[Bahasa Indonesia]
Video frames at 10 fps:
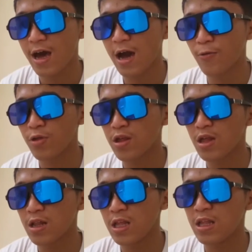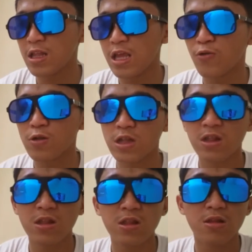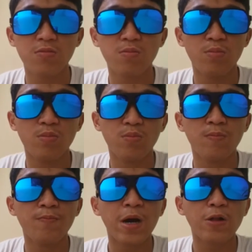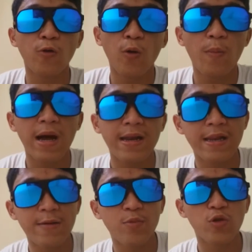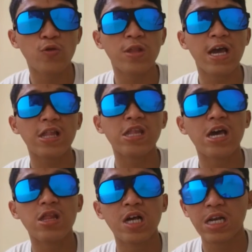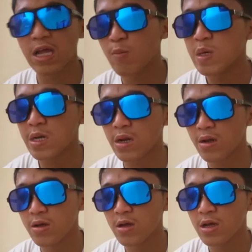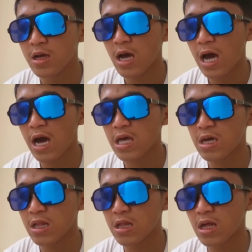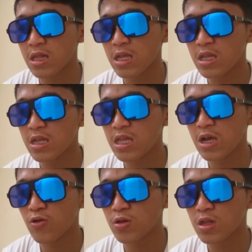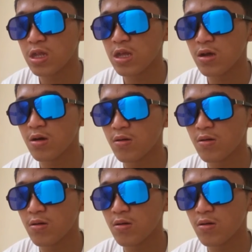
akunnya saat ini diikuti 4,6 juta subscriber akhirnya saat ini diikuti